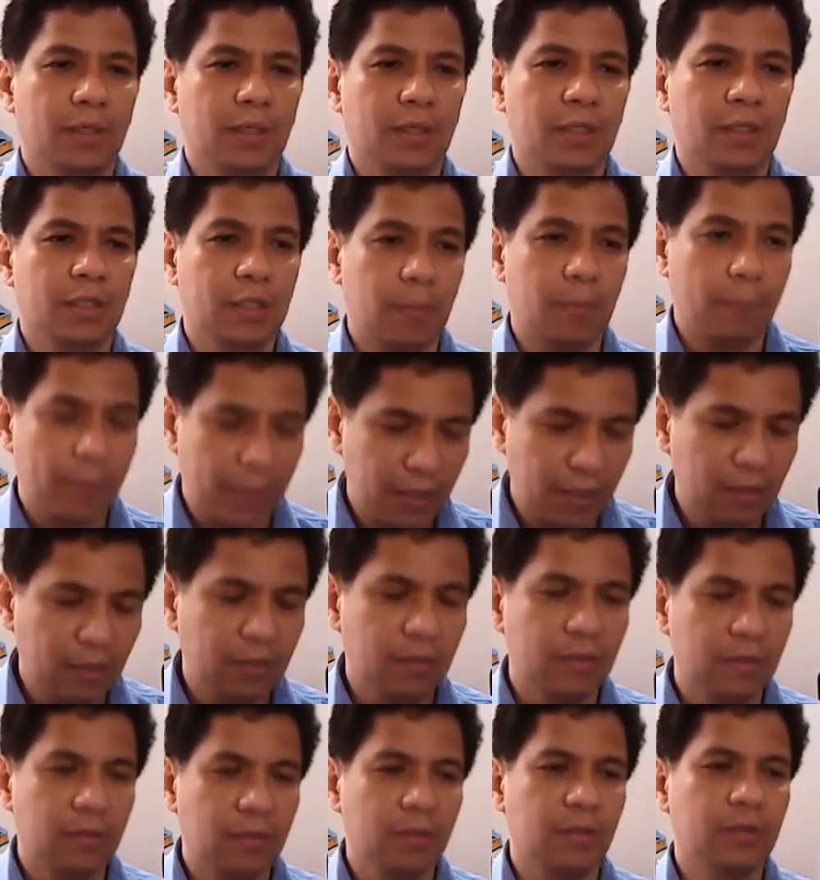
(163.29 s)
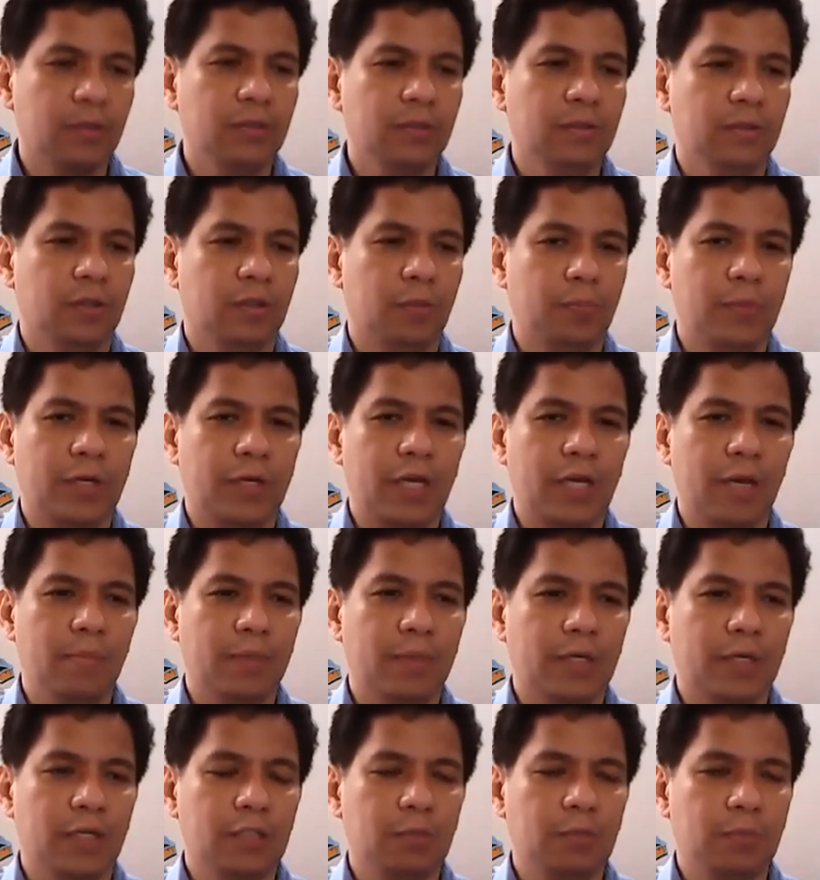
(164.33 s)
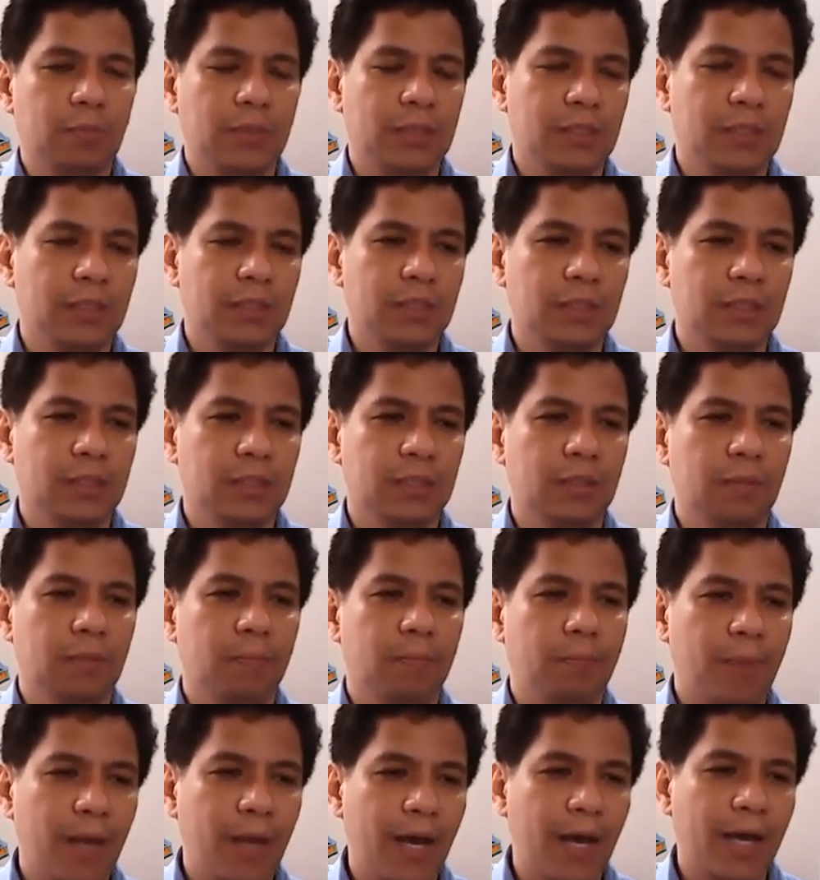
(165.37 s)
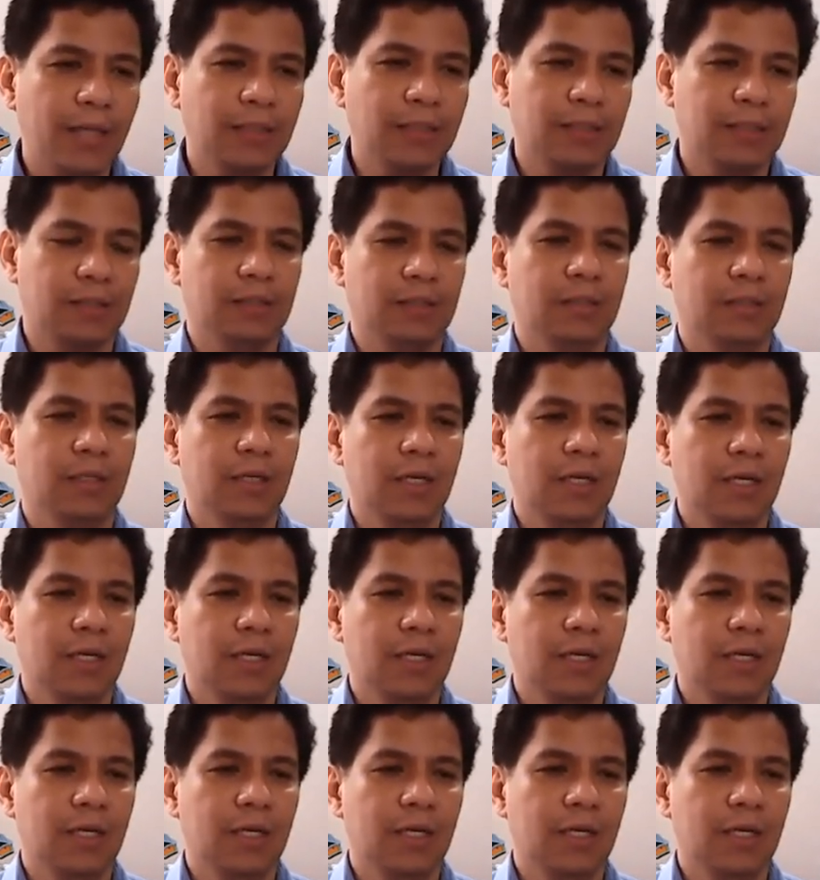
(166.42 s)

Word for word: in the feed, no, of the chemical species plus